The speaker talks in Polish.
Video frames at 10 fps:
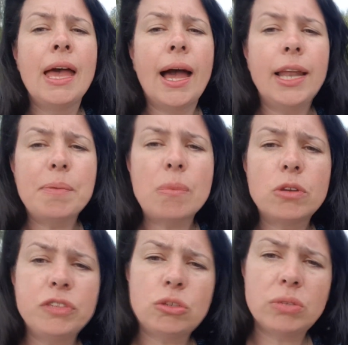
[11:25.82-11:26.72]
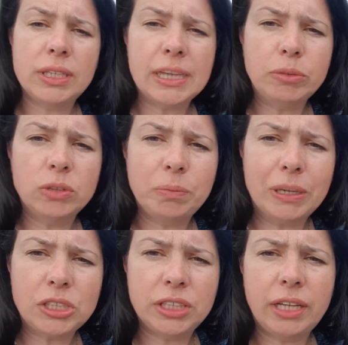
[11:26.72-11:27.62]
ale mam również tutaj za mną,
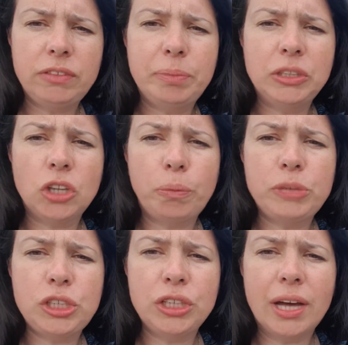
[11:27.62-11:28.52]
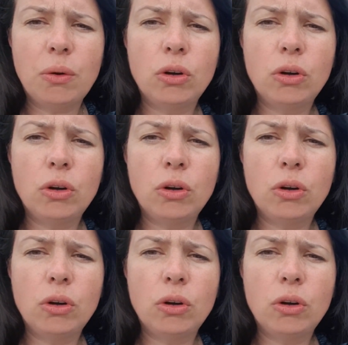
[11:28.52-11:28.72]
zobaczcie, David będzie obcinał,